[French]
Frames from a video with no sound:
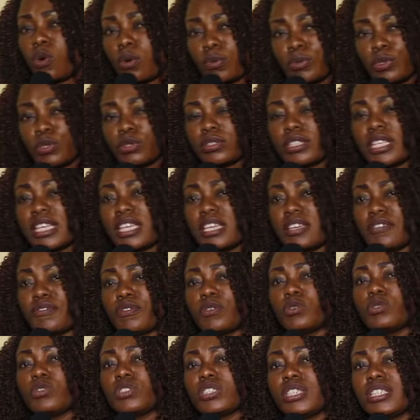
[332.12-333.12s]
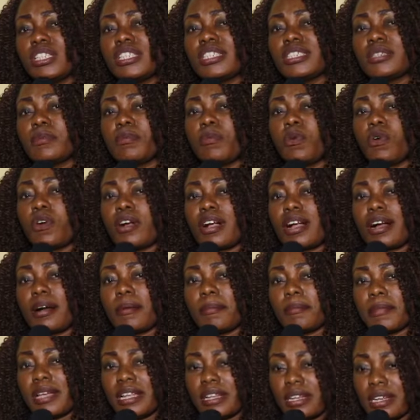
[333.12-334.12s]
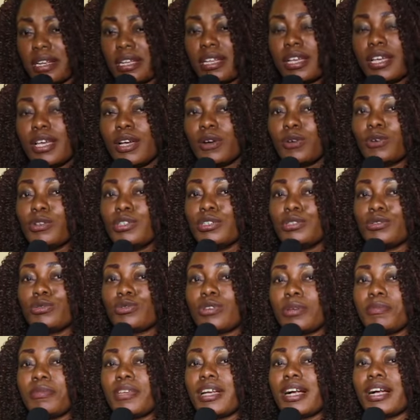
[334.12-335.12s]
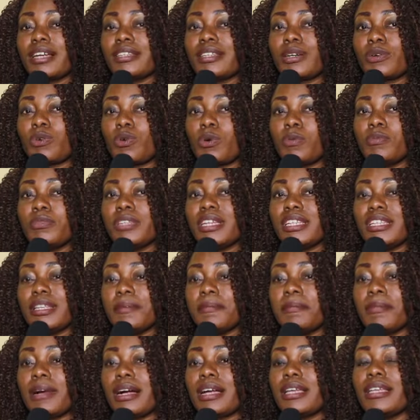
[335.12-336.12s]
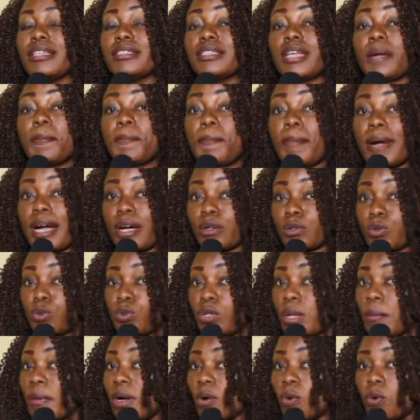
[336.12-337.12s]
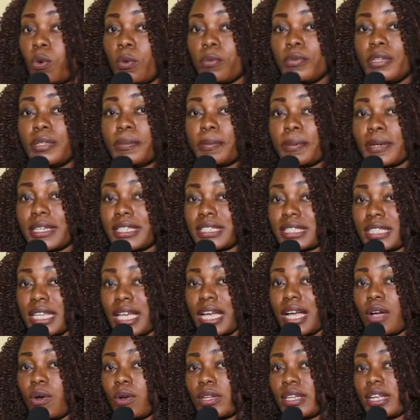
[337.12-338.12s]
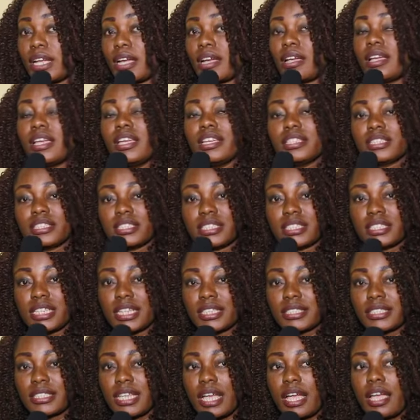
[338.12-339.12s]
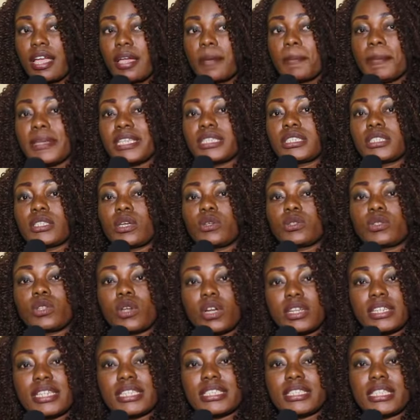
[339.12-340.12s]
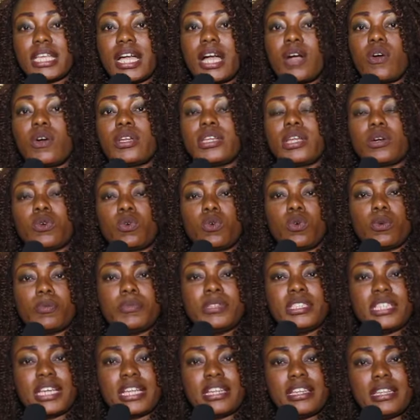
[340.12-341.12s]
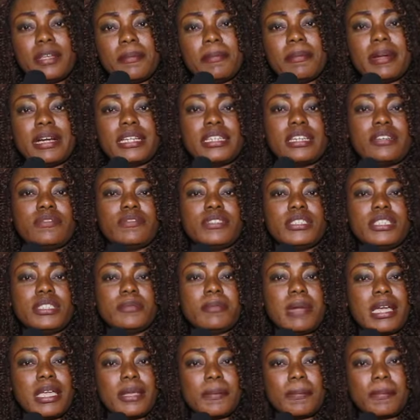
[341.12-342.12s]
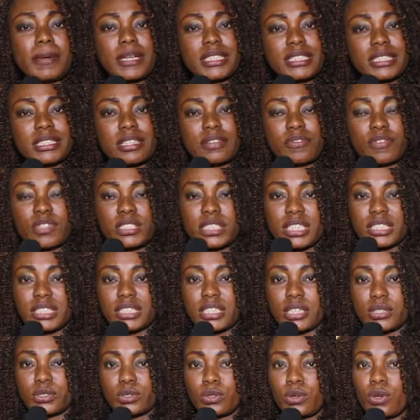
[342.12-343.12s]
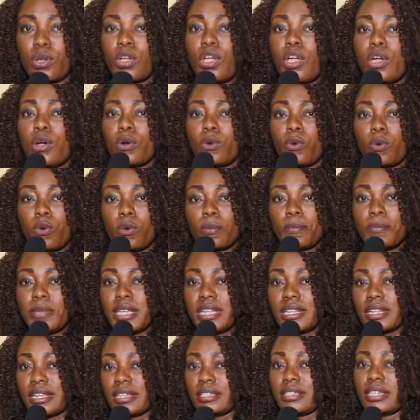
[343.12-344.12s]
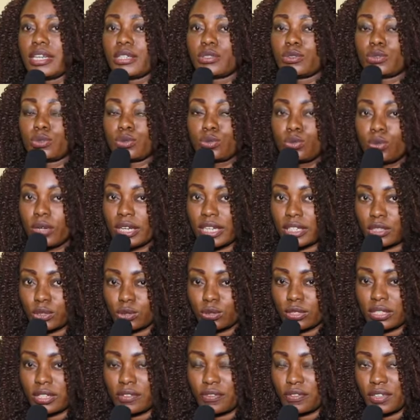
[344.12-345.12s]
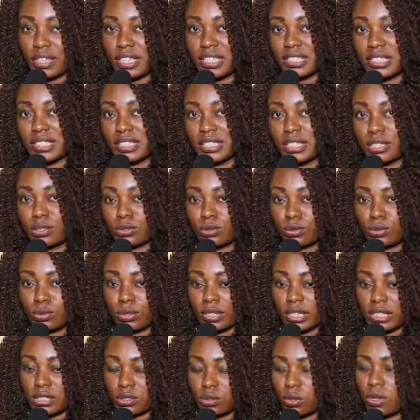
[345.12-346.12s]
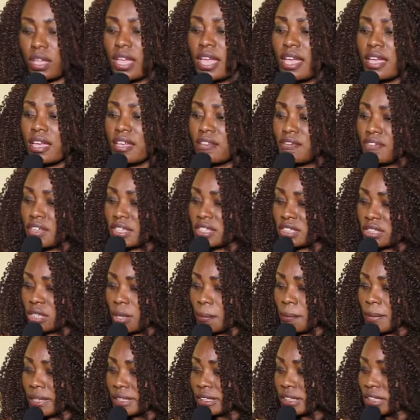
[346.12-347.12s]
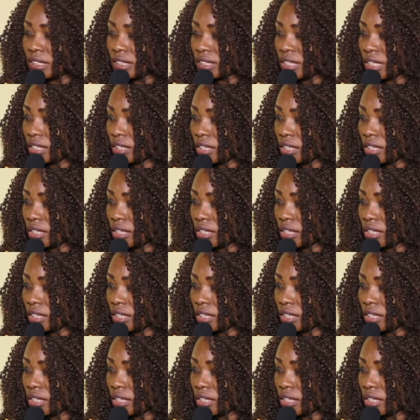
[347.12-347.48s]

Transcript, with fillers: communauté évangélique Mont Carmel, où ils ont une communauté. de Limba. Ils avons partout dans la commune presque à Kishasa, mais centrale, ils ont la communauté Limba, na veni ba passe face à station Kobil, la sous-région, référence à sous-région. Avec Jean-Baptiste